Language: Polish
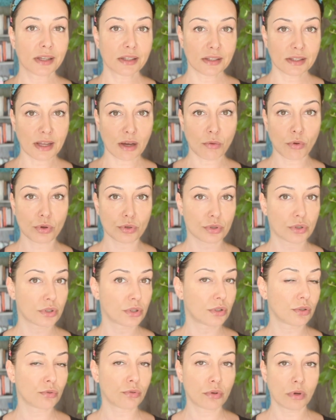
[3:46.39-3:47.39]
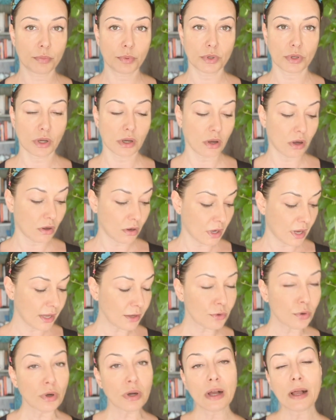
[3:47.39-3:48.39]
nałożyć, ulubionego
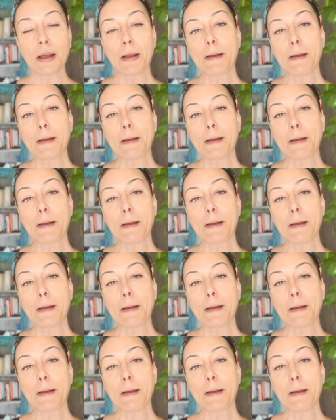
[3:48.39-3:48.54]
oleju.